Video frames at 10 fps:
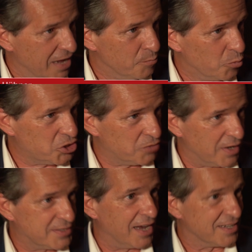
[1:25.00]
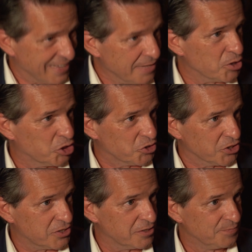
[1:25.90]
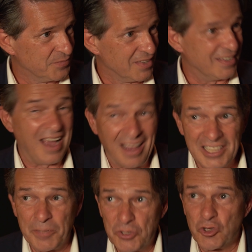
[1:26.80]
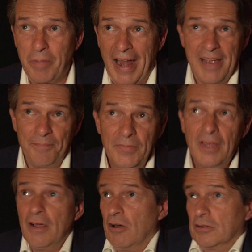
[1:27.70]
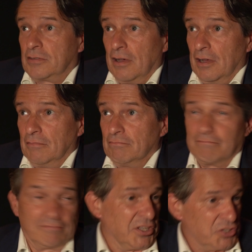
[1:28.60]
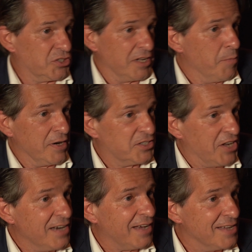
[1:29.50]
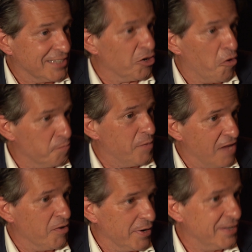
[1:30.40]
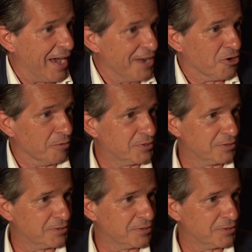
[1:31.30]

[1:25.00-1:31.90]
bleiben muss, weil es ja alles Denkmalschutz ist ja, es muss so bleiben. Und äh, das ist dann immer eine Zeitreise dann offenbar, wenn man hier reinkommt.